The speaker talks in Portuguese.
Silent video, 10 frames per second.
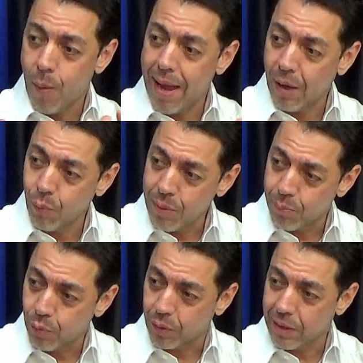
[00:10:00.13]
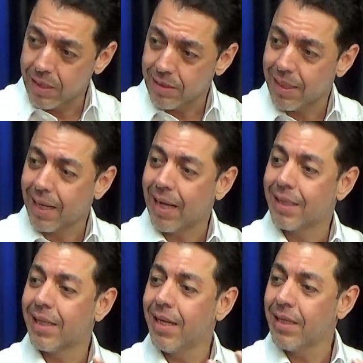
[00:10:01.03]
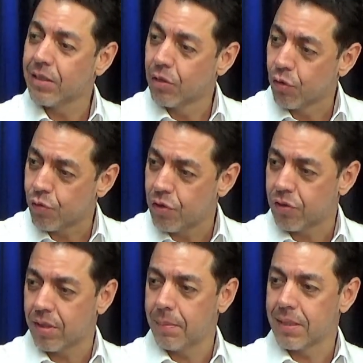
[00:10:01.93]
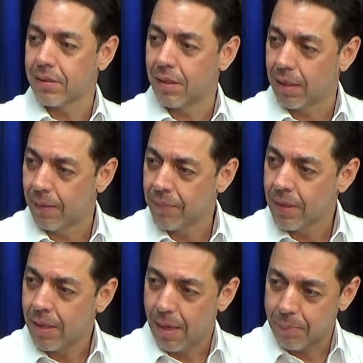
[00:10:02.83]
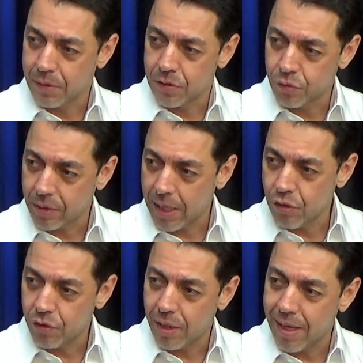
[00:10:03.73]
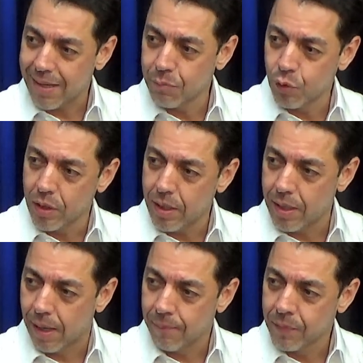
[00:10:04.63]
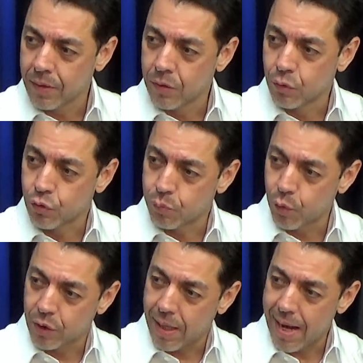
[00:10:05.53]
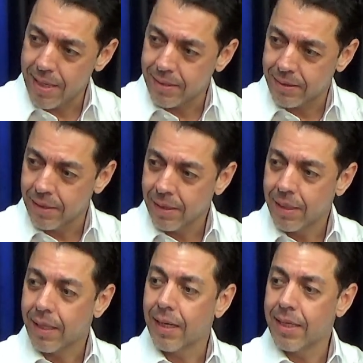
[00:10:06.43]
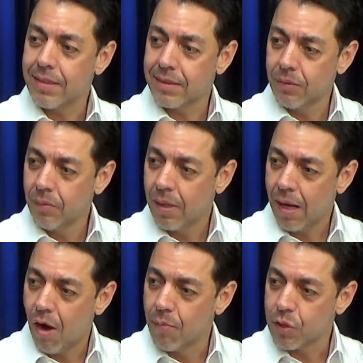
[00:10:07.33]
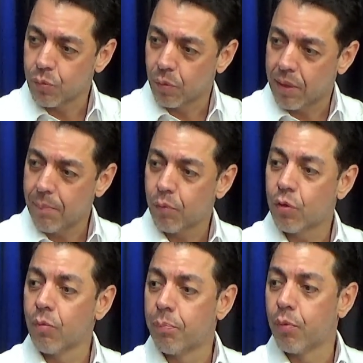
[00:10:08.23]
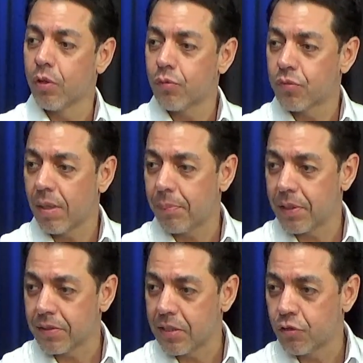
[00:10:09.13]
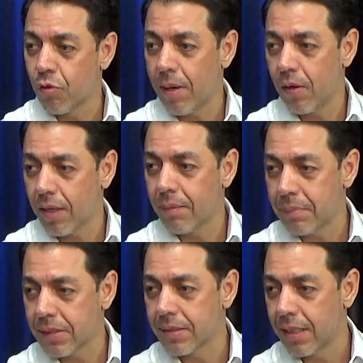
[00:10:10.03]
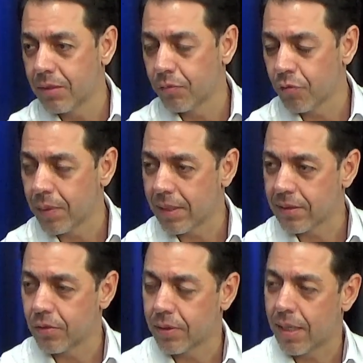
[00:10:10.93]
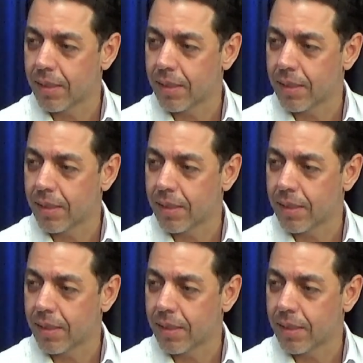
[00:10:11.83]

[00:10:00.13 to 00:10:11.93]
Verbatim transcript: elo importante na cadeia de logística brasileira. É preciso que a gente tenha harmonia, os modais cresçam ao mesmo tempo que o porto se apresente com maior capacidade de movimentação. Presidente, de